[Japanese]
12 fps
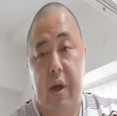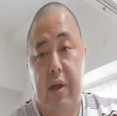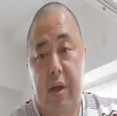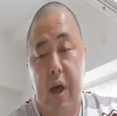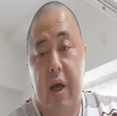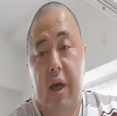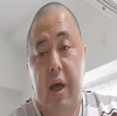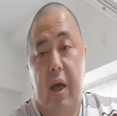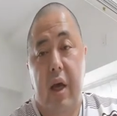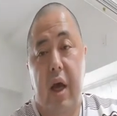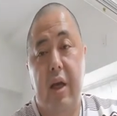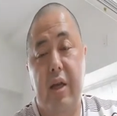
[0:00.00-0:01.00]
ね、
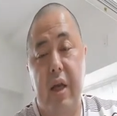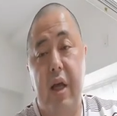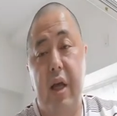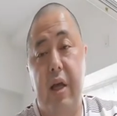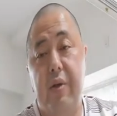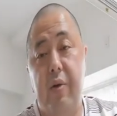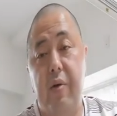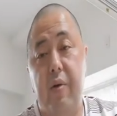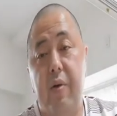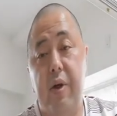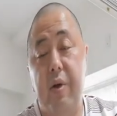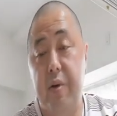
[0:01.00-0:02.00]
やはりね、あ
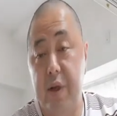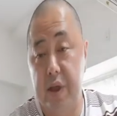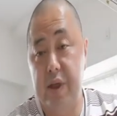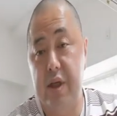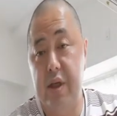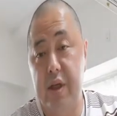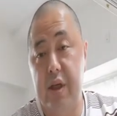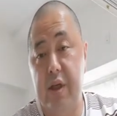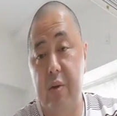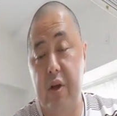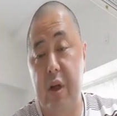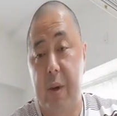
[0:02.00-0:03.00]
の、いろんな地域、い
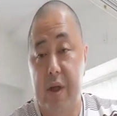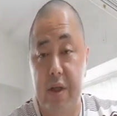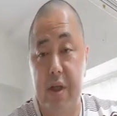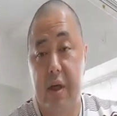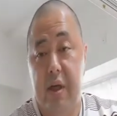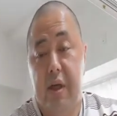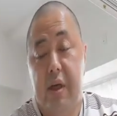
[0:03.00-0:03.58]
ろんな町、